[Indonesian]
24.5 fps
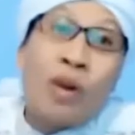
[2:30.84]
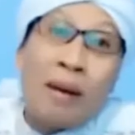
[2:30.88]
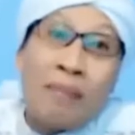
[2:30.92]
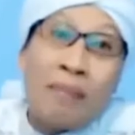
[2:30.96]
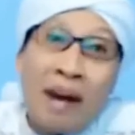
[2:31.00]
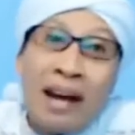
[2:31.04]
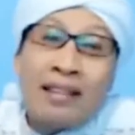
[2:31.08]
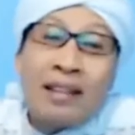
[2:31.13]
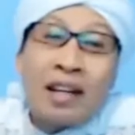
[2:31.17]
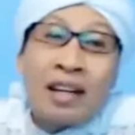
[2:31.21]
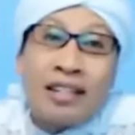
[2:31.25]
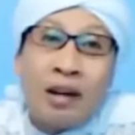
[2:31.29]

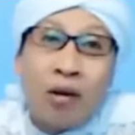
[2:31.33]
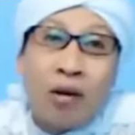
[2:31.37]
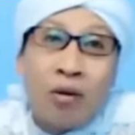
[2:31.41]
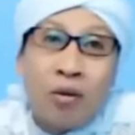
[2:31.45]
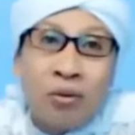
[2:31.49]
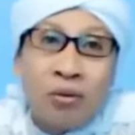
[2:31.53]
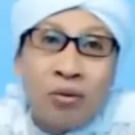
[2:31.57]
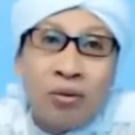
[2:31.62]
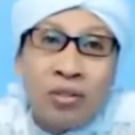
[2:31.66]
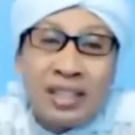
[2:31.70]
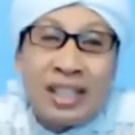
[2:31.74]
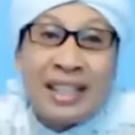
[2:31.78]
ulama
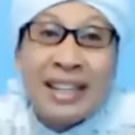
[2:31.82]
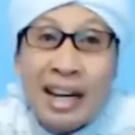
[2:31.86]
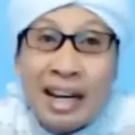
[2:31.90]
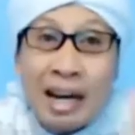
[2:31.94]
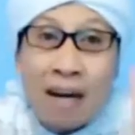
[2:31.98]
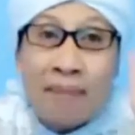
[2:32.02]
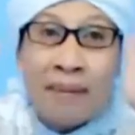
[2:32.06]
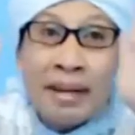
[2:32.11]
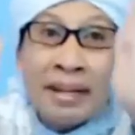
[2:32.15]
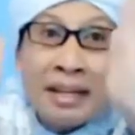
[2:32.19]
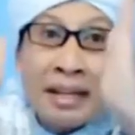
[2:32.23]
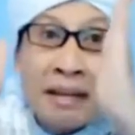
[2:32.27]
terdahulu.
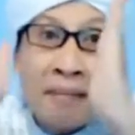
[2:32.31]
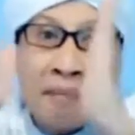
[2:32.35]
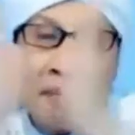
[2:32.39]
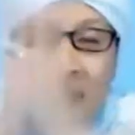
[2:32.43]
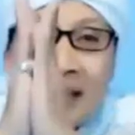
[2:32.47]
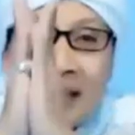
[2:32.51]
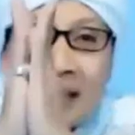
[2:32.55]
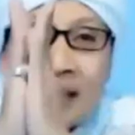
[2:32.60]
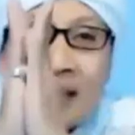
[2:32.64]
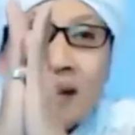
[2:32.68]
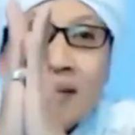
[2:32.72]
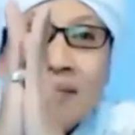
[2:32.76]
Sehingga gambarnya
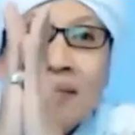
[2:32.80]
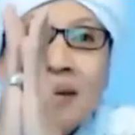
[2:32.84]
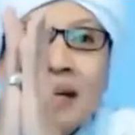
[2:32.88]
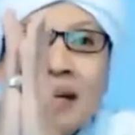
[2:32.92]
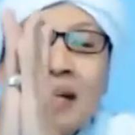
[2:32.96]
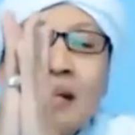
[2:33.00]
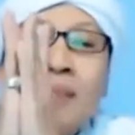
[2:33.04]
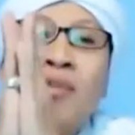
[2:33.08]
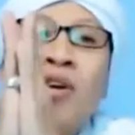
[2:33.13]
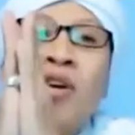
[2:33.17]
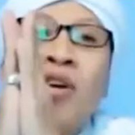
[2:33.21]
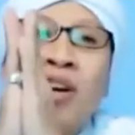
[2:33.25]
penyet.
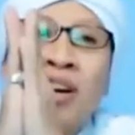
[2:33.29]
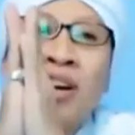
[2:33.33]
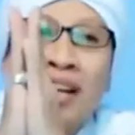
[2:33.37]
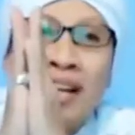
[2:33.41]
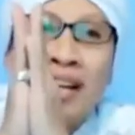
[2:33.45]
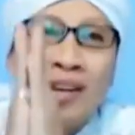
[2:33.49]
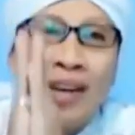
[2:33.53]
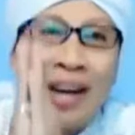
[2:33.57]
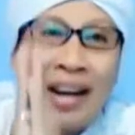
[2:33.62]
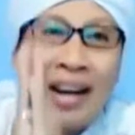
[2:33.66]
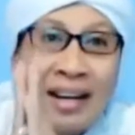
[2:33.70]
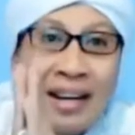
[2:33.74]
Makanya
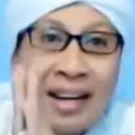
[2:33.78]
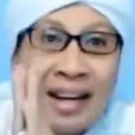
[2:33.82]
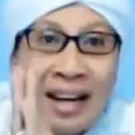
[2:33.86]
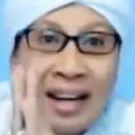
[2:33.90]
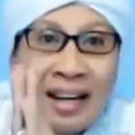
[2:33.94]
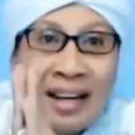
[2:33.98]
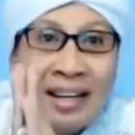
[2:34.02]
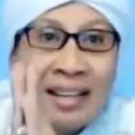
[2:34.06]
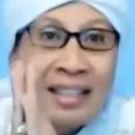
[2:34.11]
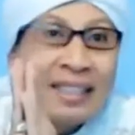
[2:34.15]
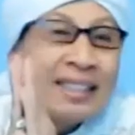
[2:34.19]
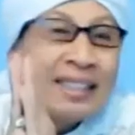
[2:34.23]
mohon kalau
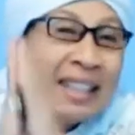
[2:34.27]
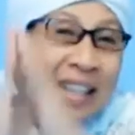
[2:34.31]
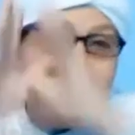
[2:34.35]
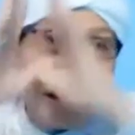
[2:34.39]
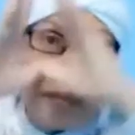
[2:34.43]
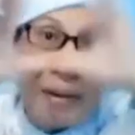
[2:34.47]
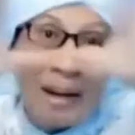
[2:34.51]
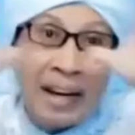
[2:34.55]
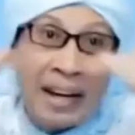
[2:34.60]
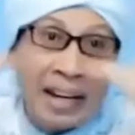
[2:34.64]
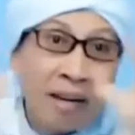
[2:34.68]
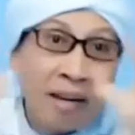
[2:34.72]
Anda
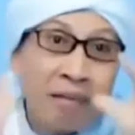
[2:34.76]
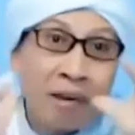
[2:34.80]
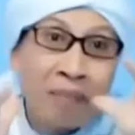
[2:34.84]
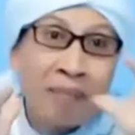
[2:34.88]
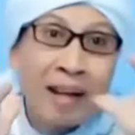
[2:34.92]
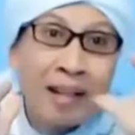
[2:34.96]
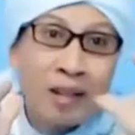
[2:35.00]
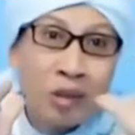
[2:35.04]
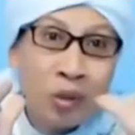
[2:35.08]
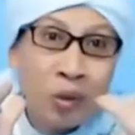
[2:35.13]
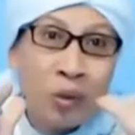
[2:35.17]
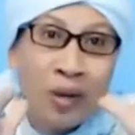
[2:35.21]
jangan pakai yang
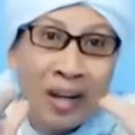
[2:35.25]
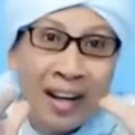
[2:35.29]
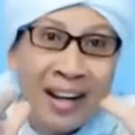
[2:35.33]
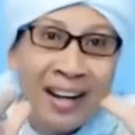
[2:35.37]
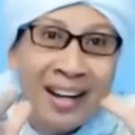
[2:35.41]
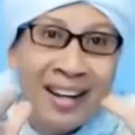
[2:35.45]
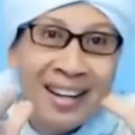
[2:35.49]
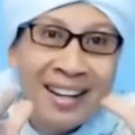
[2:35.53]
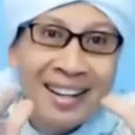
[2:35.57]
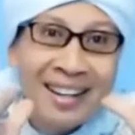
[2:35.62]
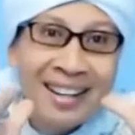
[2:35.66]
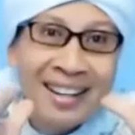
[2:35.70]
berpatung ya.
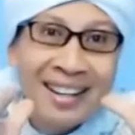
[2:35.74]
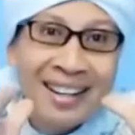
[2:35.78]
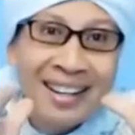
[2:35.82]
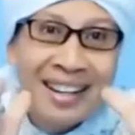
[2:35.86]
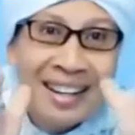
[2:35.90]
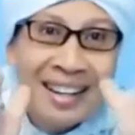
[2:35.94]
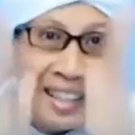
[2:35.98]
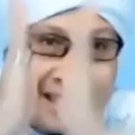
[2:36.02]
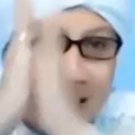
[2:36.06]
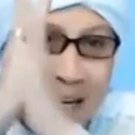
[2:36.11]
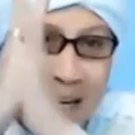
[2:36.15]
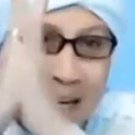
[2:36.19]

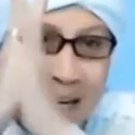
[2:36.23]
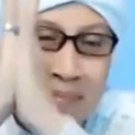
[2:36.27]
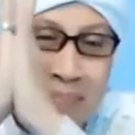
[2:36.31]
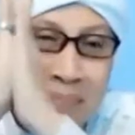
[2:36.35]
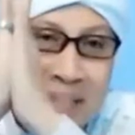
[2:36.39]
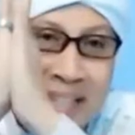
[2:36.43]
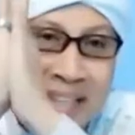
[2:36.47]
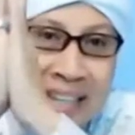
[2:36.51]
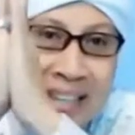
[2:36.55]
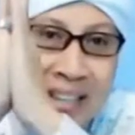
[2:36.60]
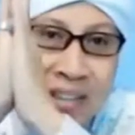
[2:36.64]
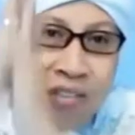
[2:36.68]
Yang
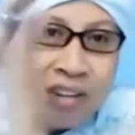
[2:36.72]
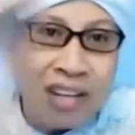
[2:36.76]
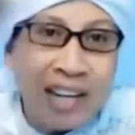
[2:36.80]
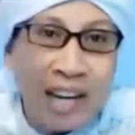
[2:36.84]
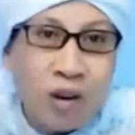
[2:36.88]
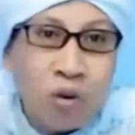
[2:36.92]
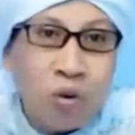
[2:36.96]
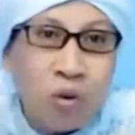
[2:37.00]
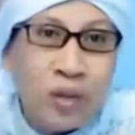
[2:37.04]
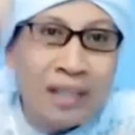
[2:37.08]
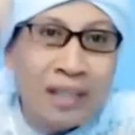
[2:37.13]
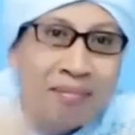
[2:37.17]
penyet,
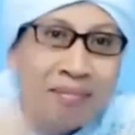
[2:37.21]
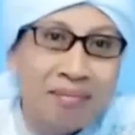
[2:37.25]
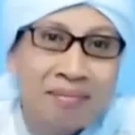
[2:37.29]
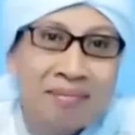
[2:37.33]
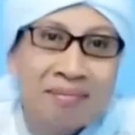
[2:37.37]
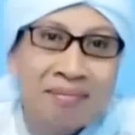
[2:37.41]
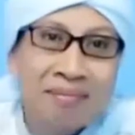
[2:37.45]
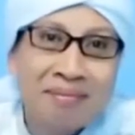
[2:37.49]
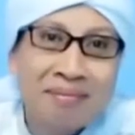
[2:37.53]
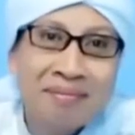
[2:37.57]
wayang kulit.